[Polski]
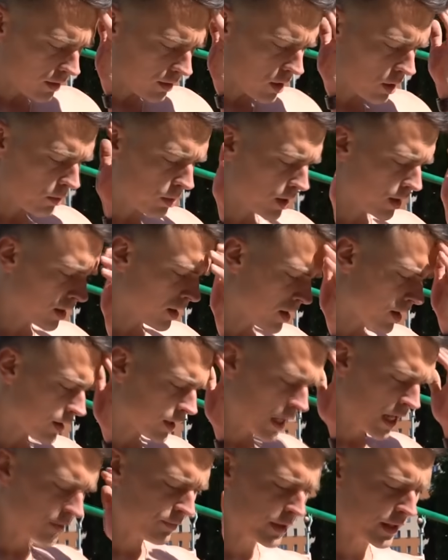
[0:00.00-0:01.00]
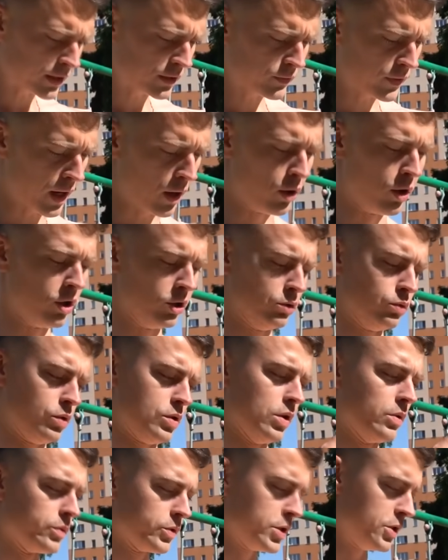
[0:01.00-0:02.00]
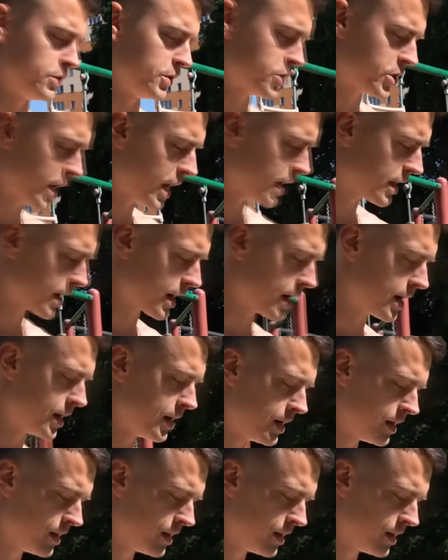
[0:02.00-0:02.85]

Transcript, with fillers: Dobra, Lever 2. O, tu są już ćwiczenia.